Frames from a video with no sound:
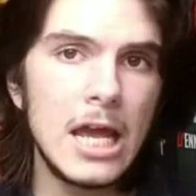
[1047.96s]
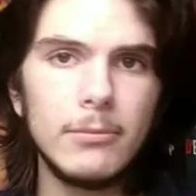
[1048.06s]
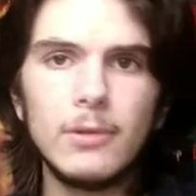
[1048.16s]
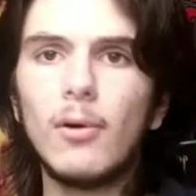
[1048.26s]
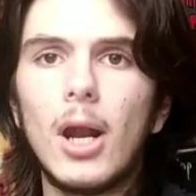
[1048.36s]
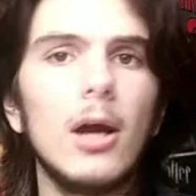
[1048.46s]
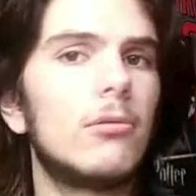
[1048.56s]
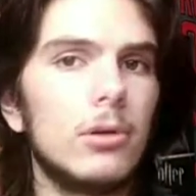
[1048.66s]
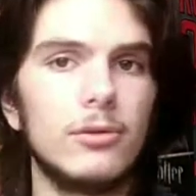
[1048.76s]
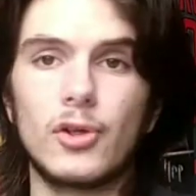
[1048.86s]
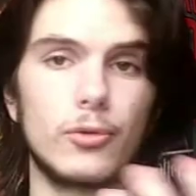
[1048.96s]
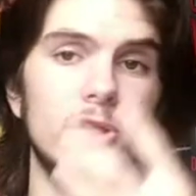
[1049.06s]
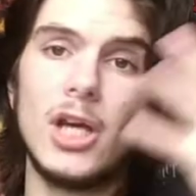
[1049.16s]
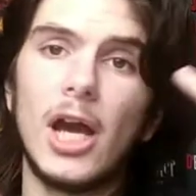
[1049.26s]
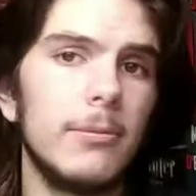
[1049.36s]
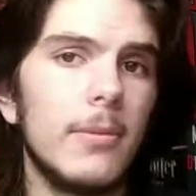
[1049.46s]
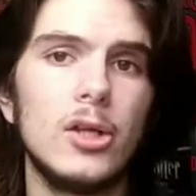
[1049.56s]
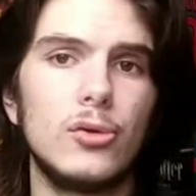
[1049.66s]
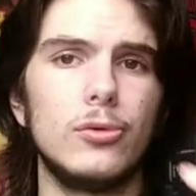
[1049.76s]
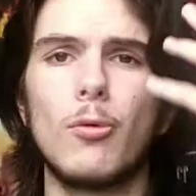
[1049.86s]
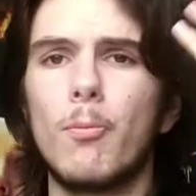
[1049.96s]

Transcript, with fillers: Mais voilà quoi, enfin je veux dire Redman juste